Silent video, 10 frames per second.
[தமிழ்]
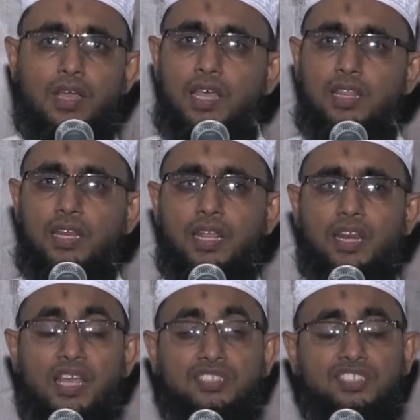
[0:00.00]
அதனை
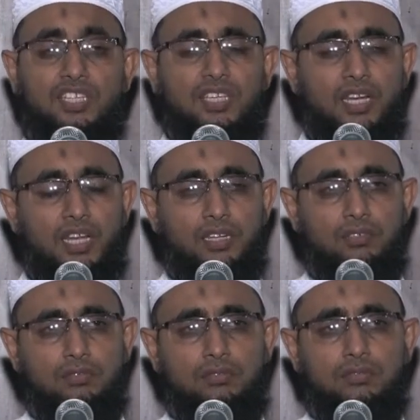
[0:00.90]
நான் செய்கிறேன்
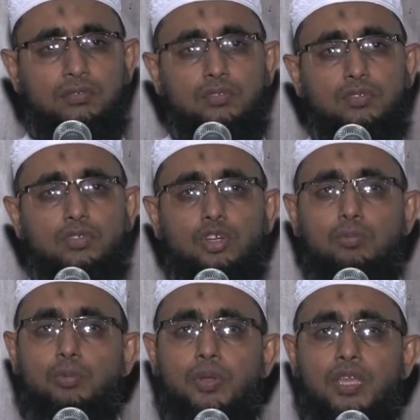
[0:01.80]

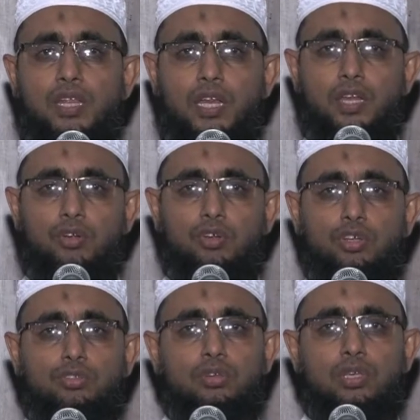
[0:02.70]
நோன்பு பிடிக்கிறேன்
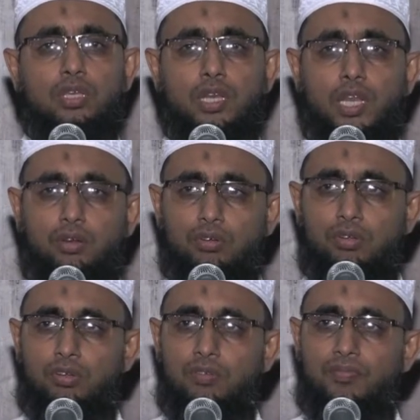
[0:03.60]
என்றோ தொழுகிறேன்
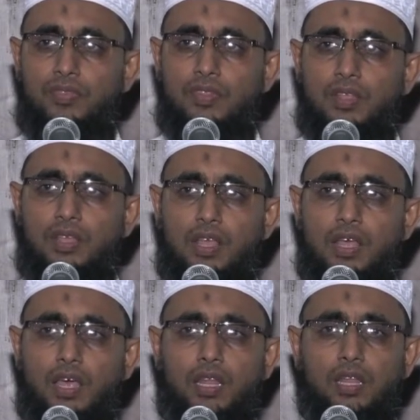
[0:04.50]
என்றோ
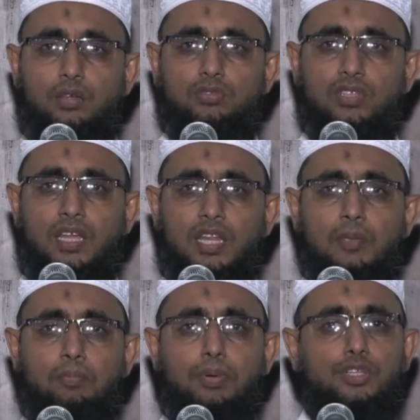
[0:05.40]
அல்லாஹு தாலா
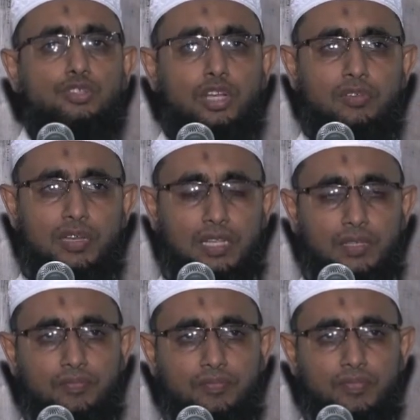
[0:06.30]
இப்படி சொல்லவில்லை
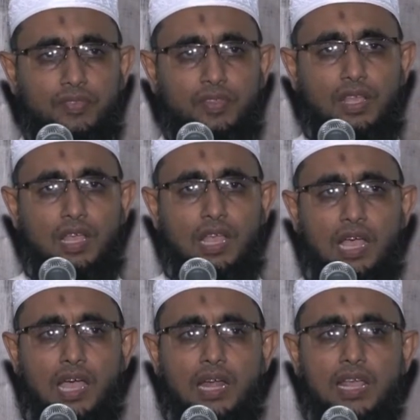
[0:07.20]

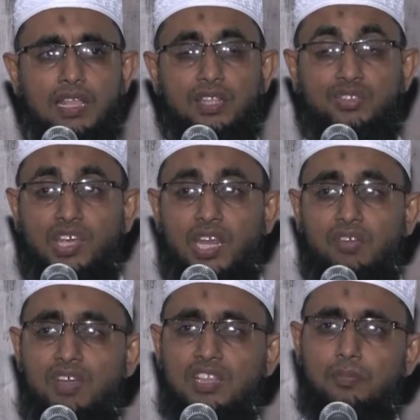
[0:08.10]
ஆனால் இந்த
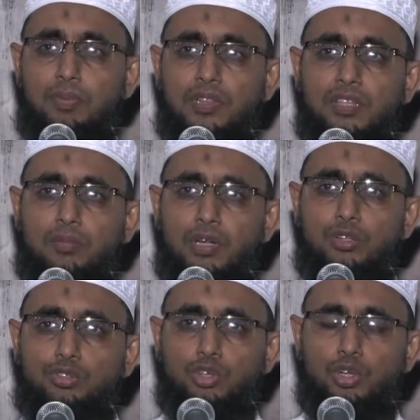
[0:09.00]
சலவாத்தை பற்றி
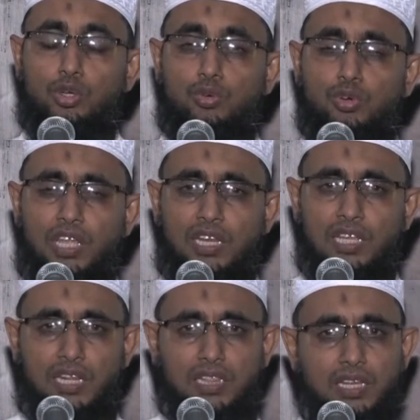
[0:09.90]
மட்டும் சொல்லக்கூடிய
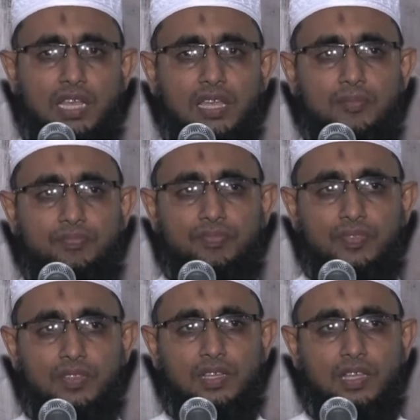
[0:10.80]
நேரத்தில்
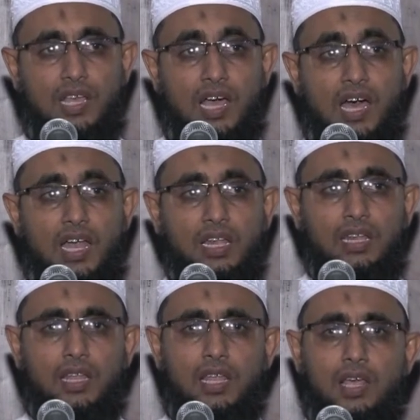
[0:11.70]

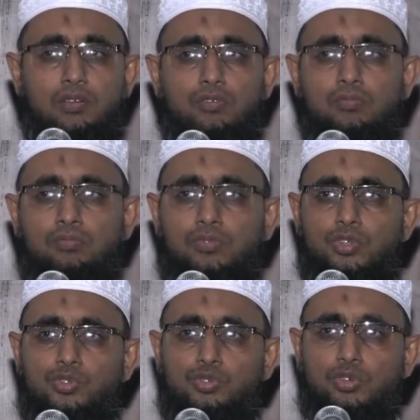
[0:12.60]
அல்லாவும்
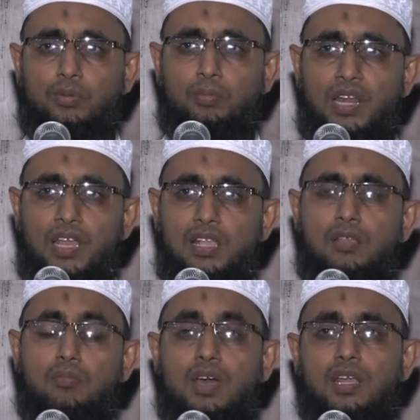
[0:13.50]
ரசு
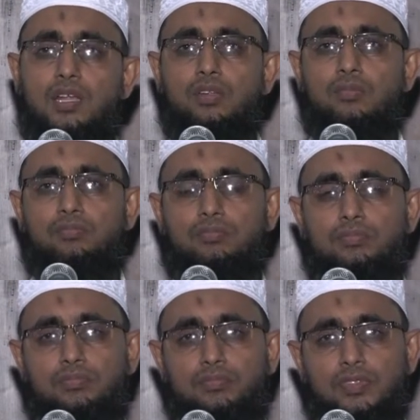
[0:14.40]
மலக்குமார்களும்
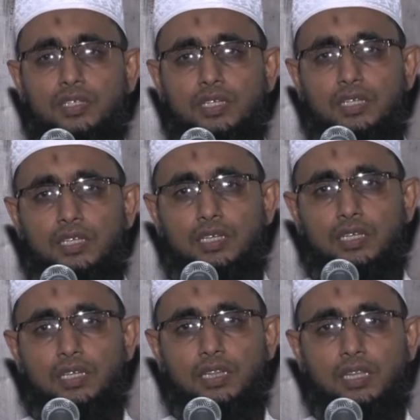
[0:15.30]

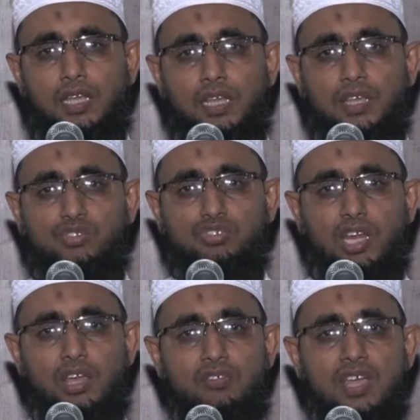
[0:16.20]
இந்த
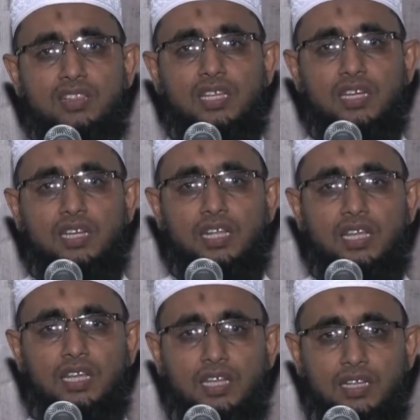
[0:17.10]
சலவாத்தென்ற
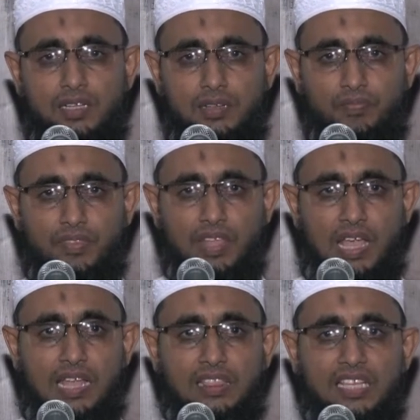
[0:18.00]

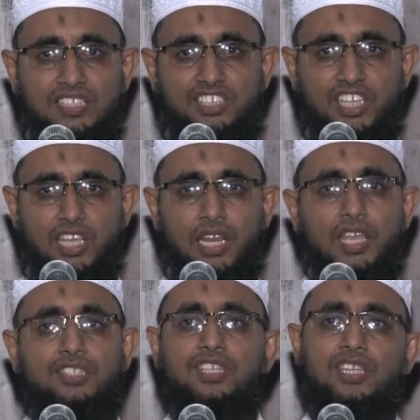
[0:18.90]
அந்த
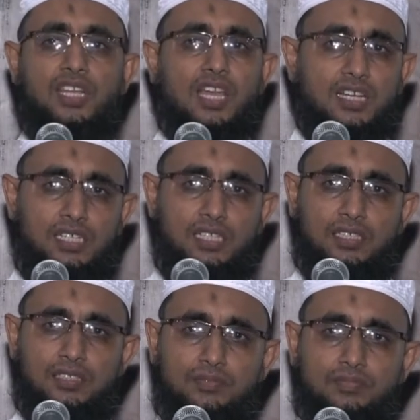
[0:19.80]
செயலை செய்கிறார்கள்
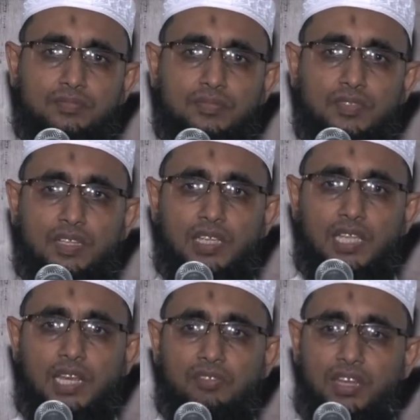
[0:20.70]

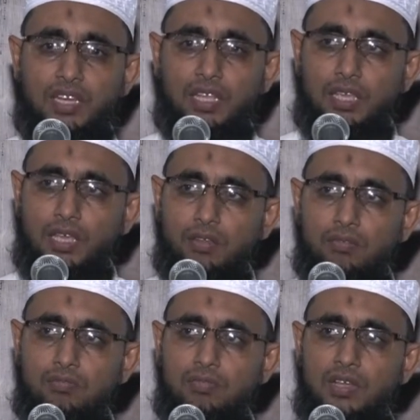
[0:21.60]
எனவே
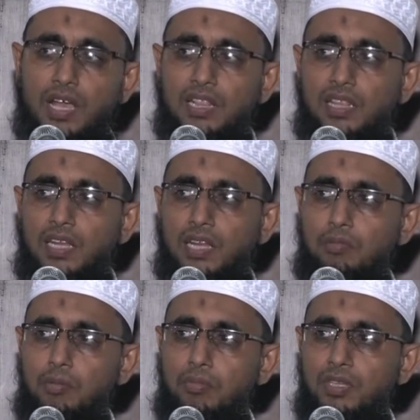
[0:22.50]
நீங்களும் அந்த
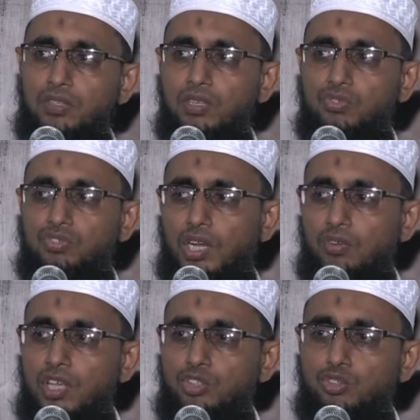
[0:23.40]
நபி மீது
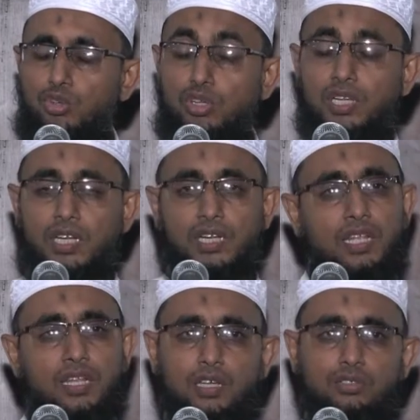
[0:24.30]
சலவாத் சொல்லுங்கள்
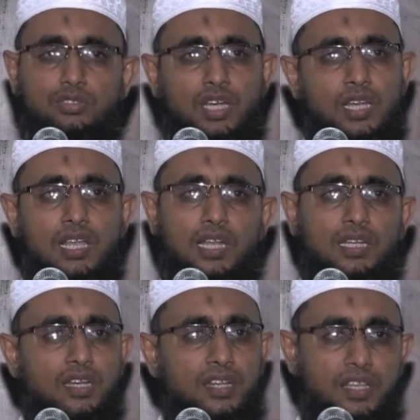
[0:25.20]
என்று அல்லாஹு தாலா
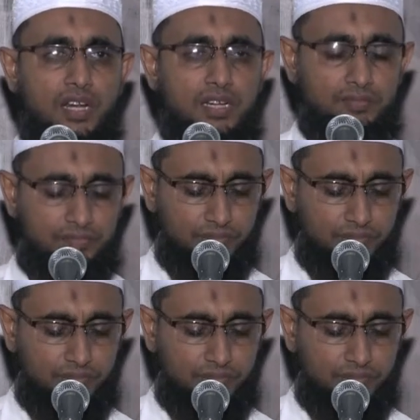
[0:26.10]
கட்டளையிடுகிறான்